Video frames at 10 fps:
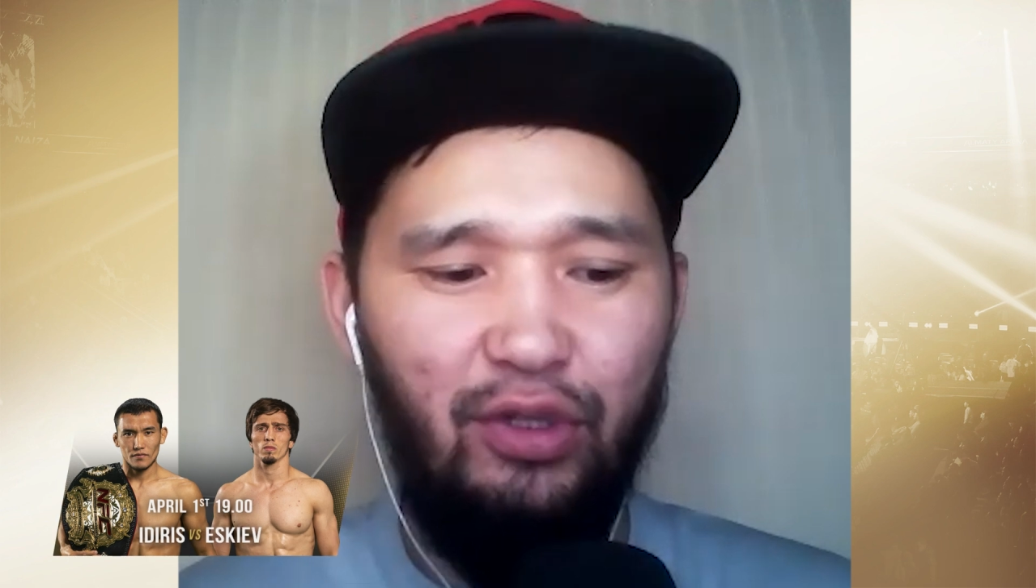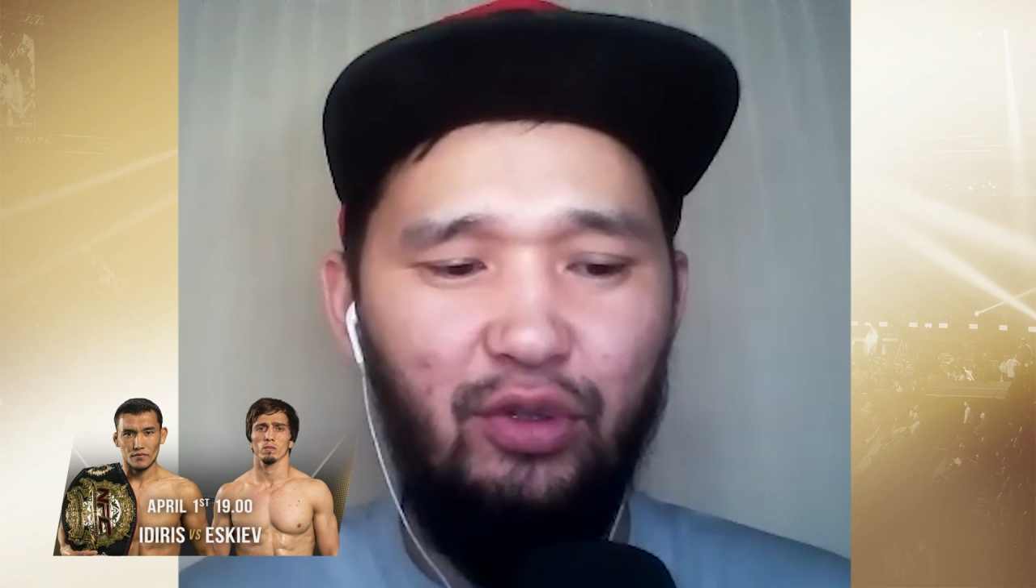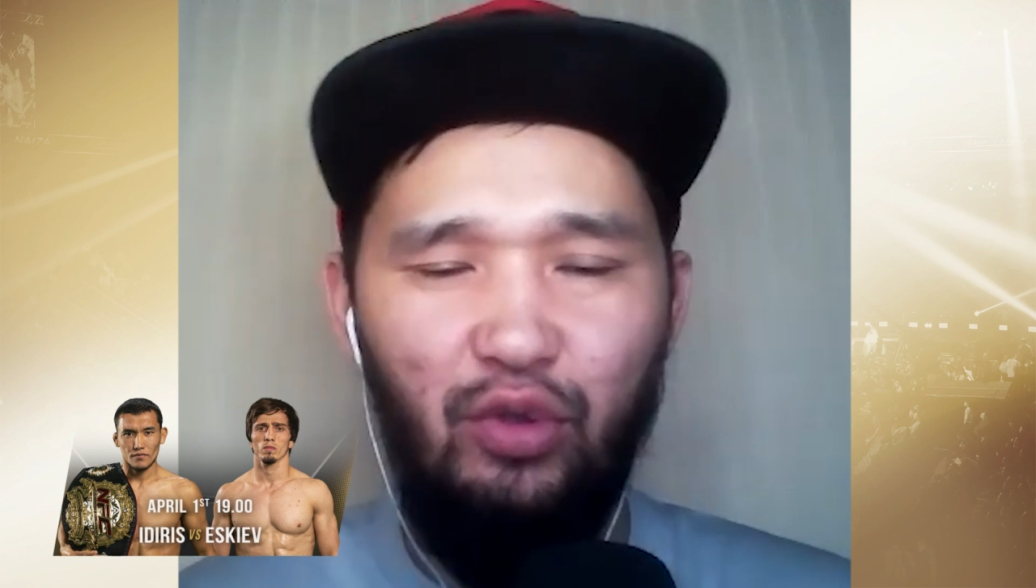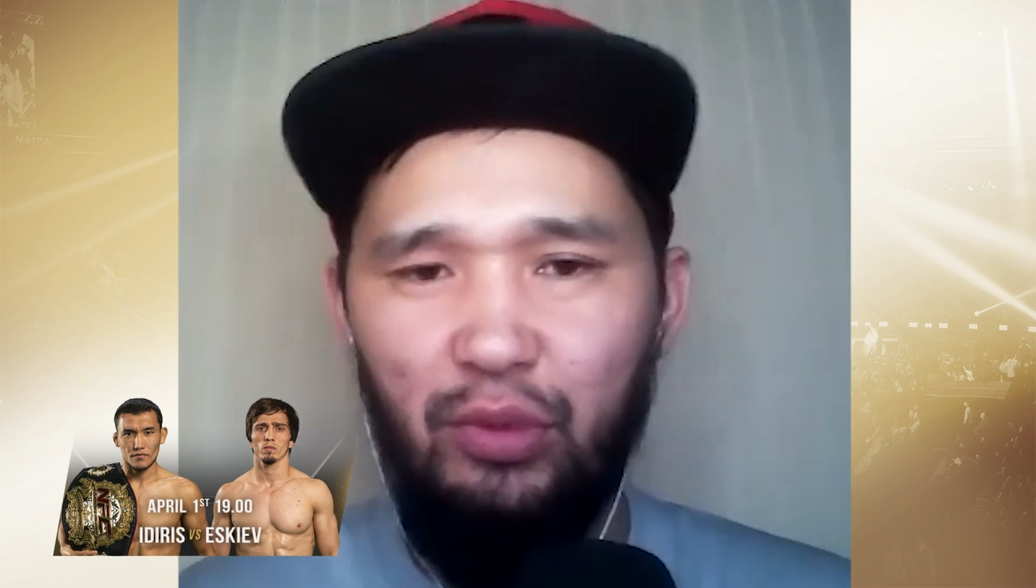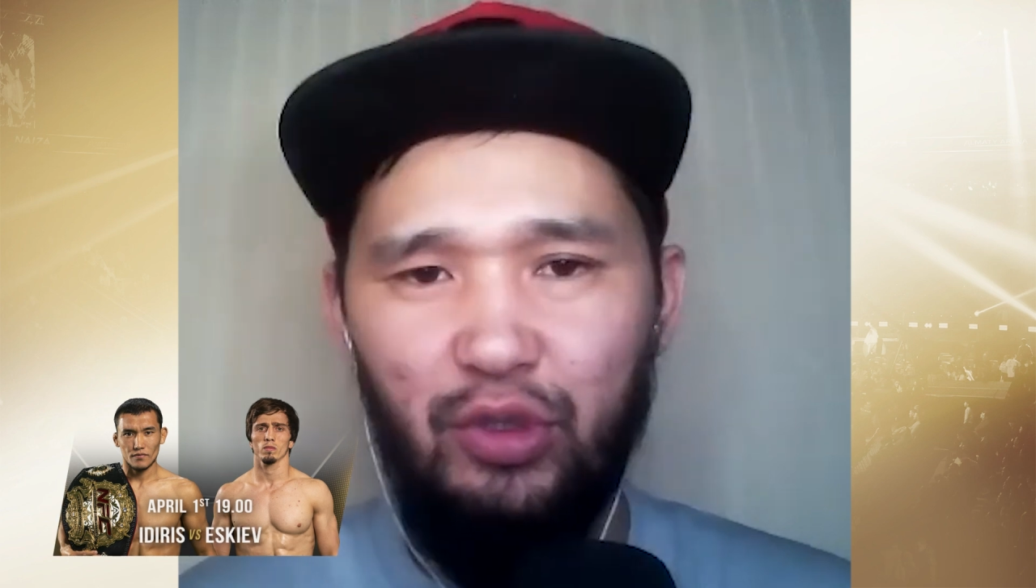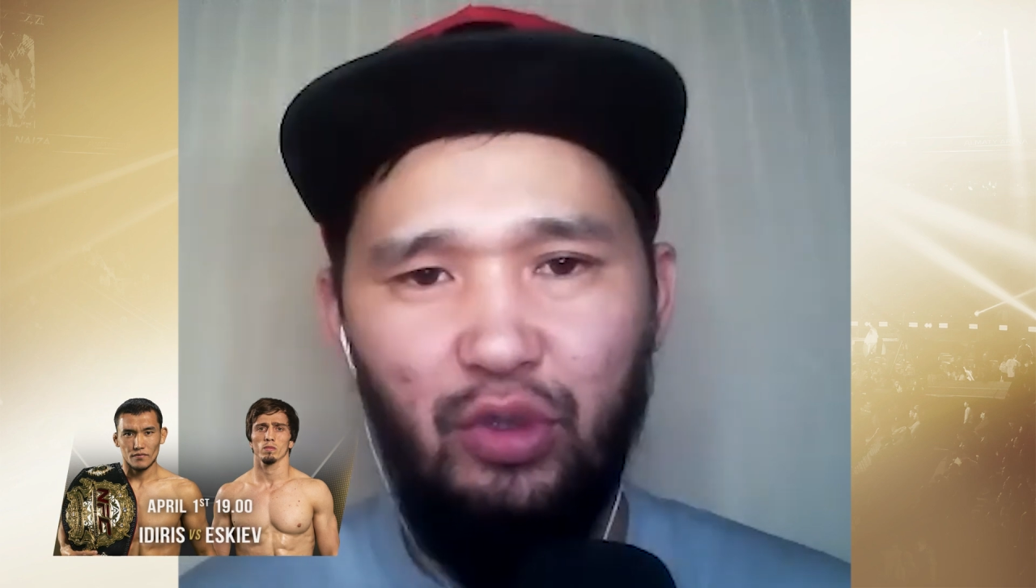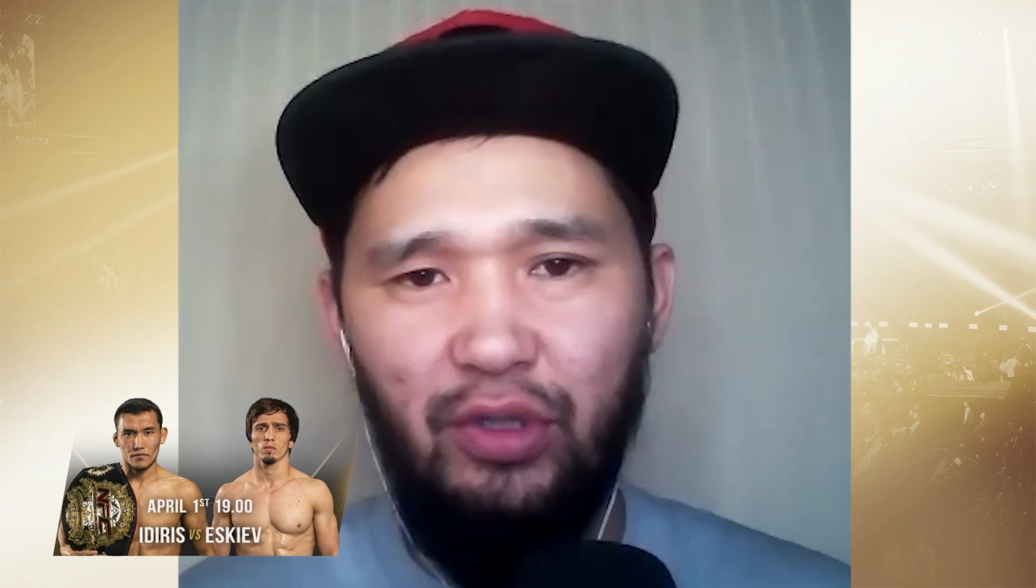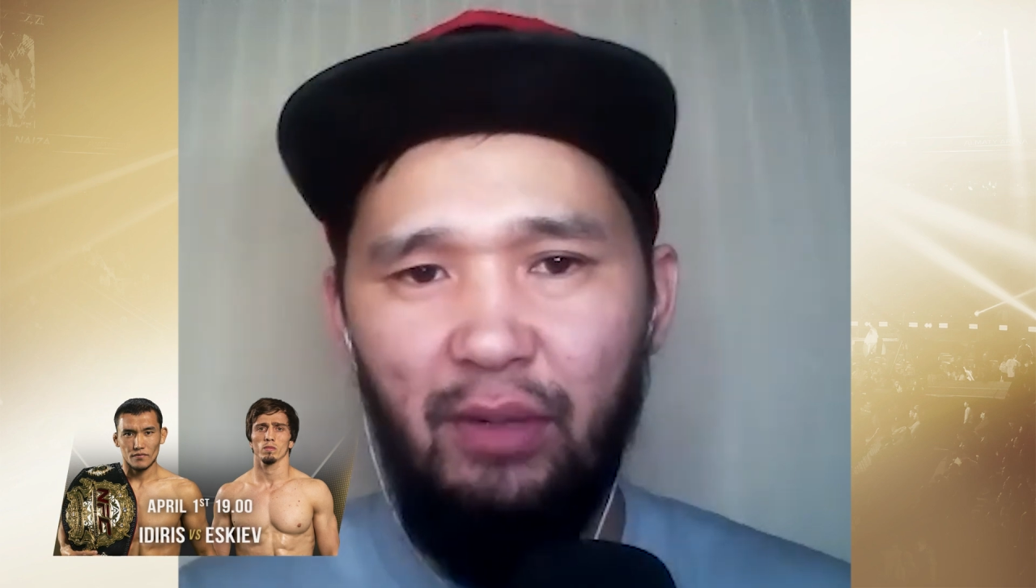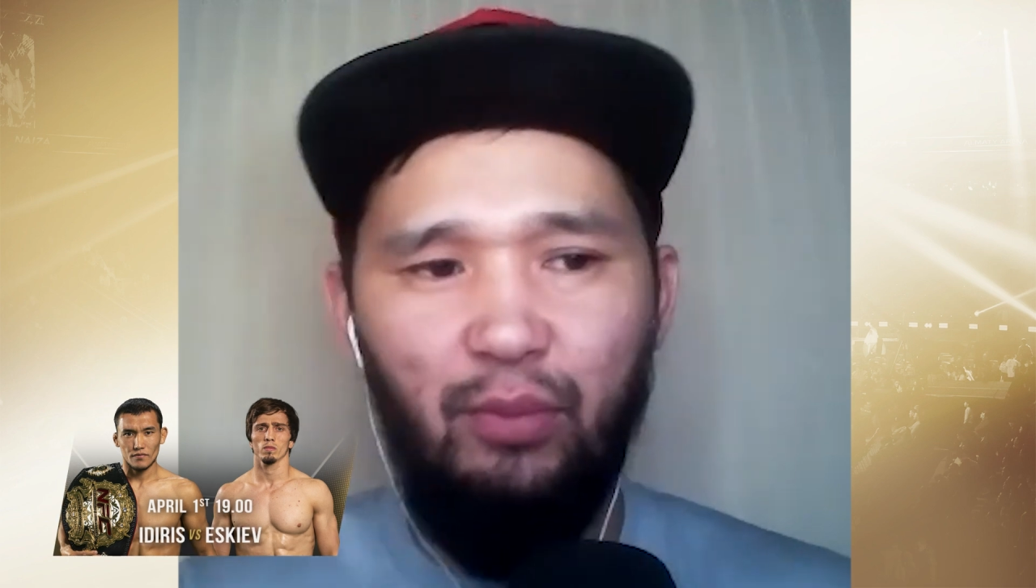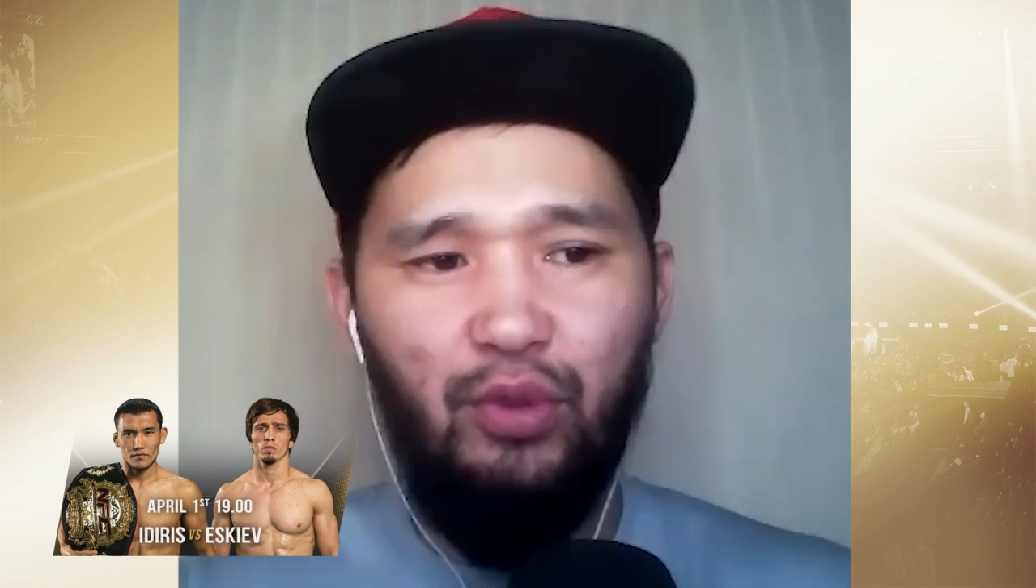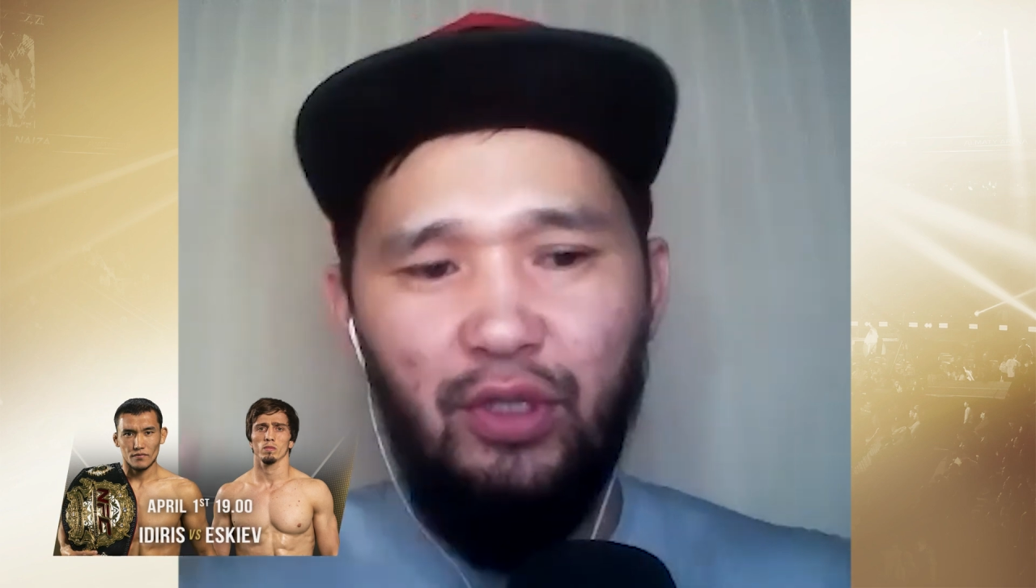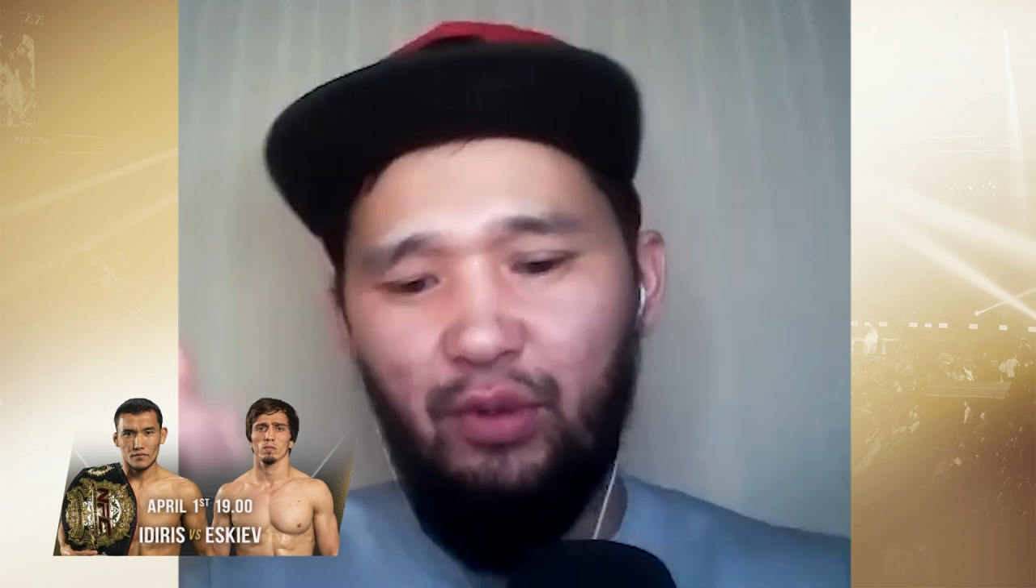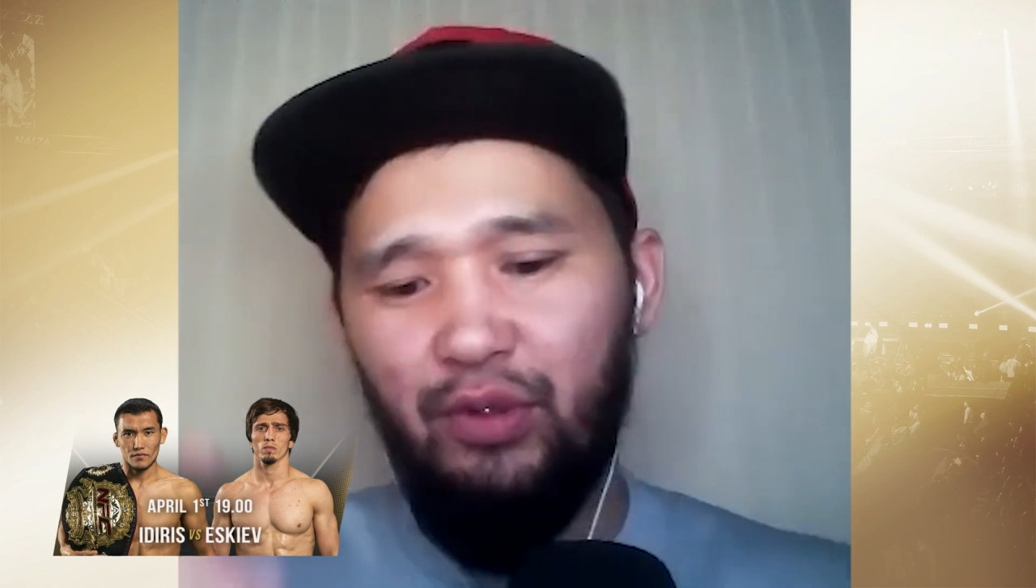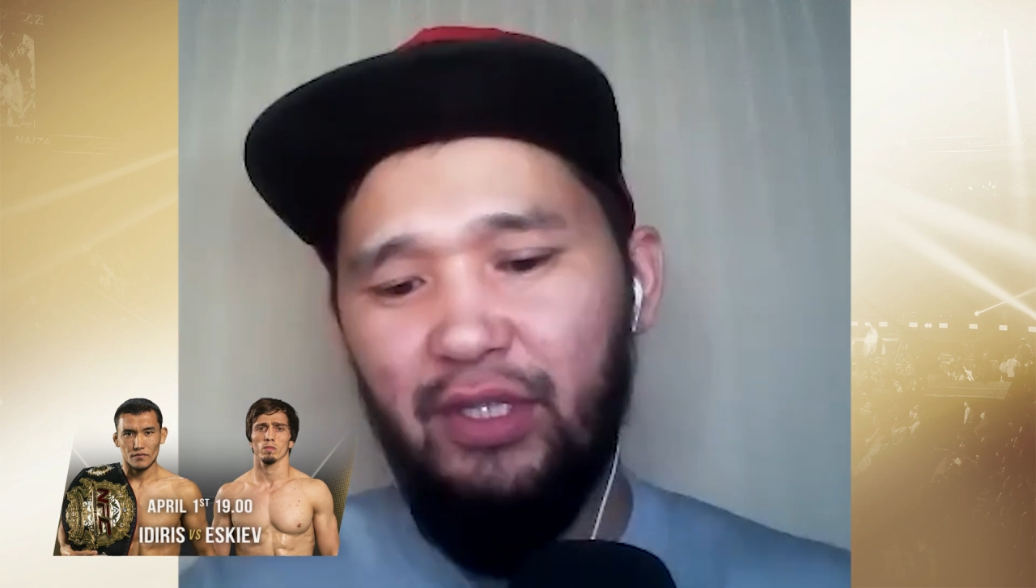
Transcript: Не думаю, что там будет такой,